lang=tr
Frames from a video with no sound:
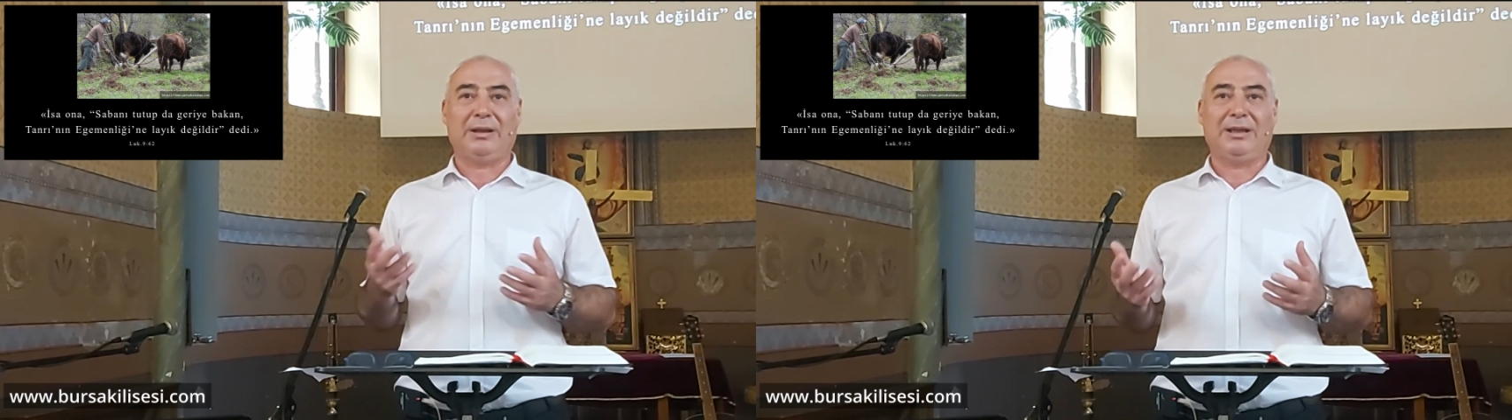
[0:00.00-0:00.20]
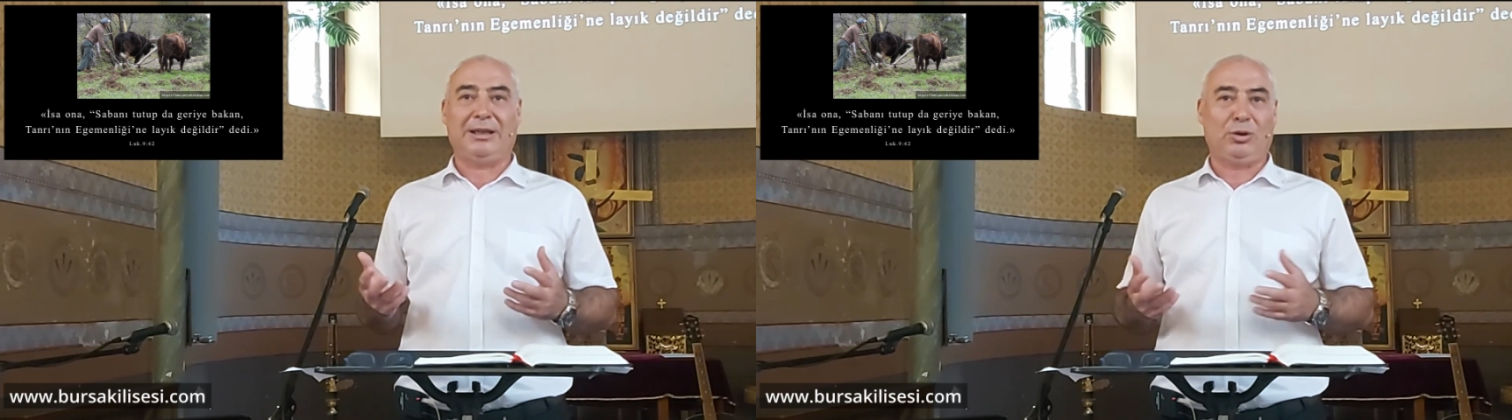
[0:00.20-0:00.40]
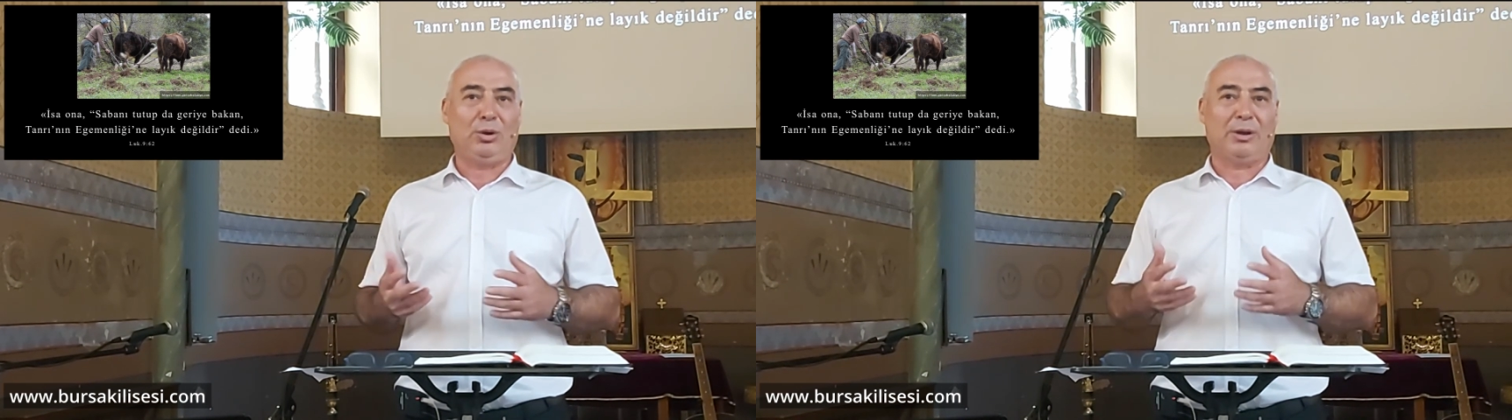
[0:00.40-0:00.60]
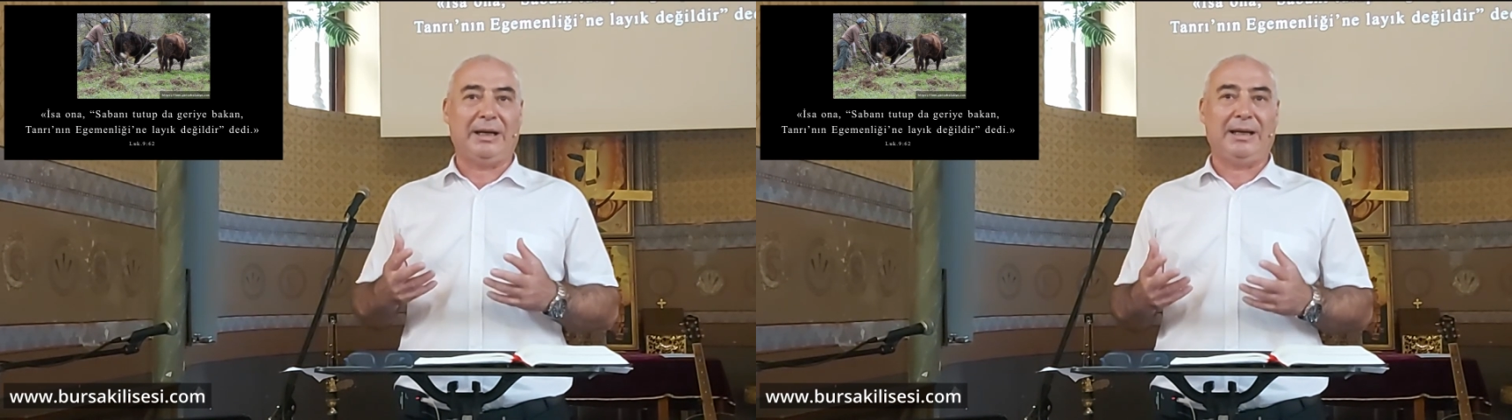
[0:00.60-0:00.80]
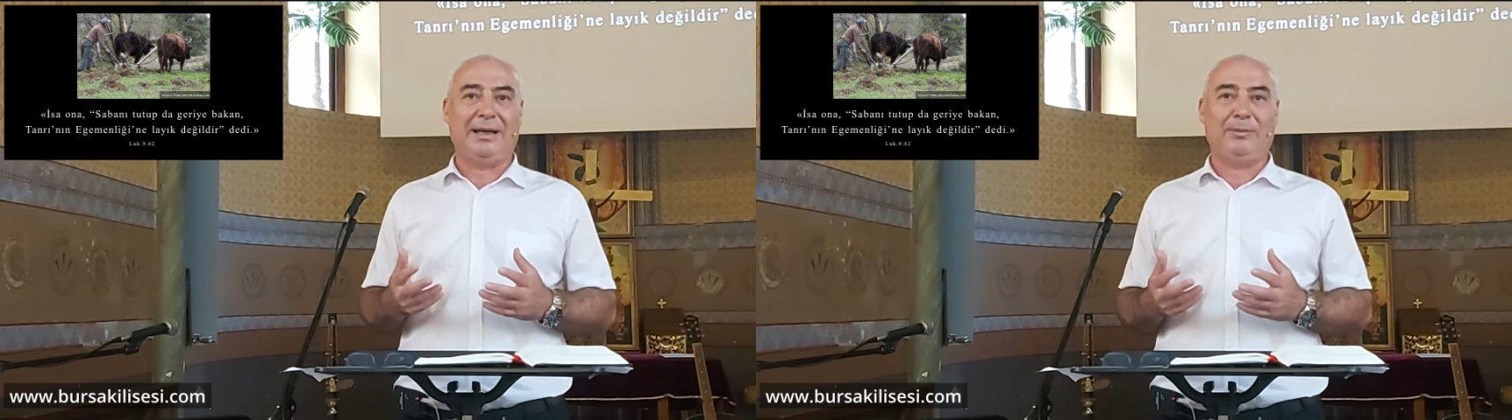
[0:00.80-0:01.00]
anda yaşıyor,
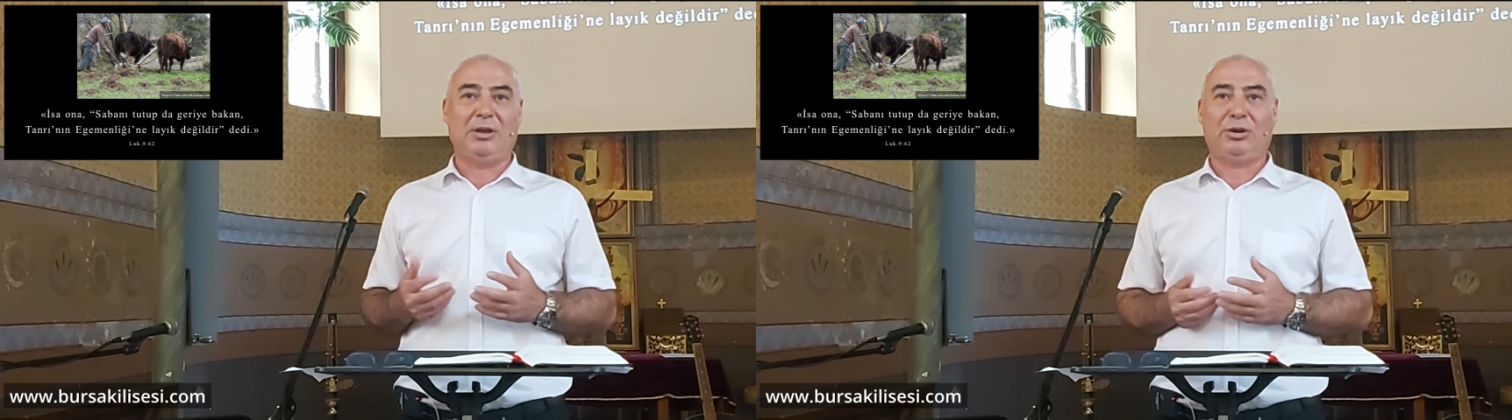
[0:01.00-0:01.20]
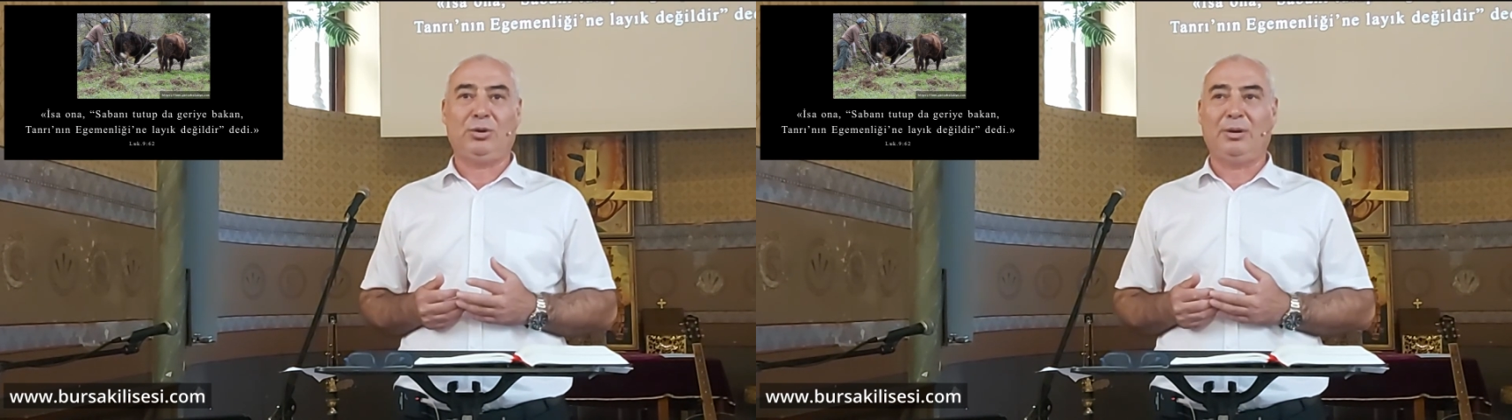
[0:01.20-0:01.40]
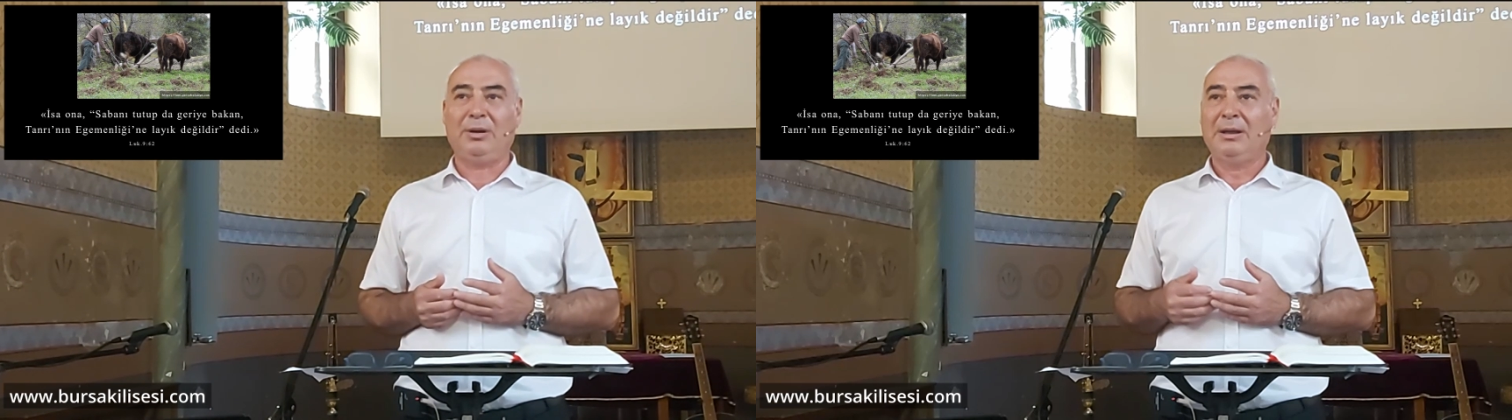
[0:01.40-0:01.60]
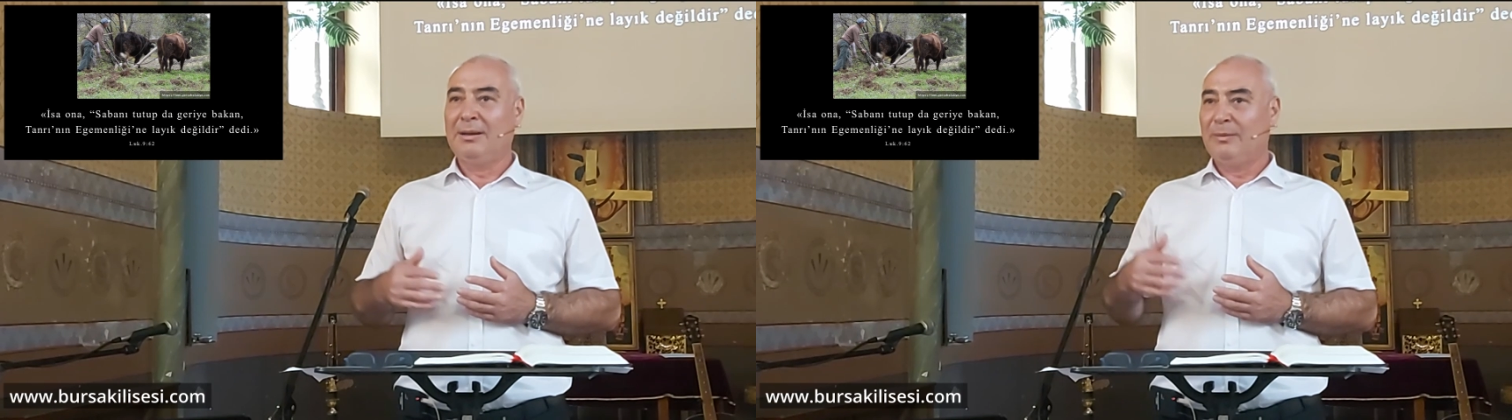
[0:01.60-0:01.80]
ailem yaşıyor.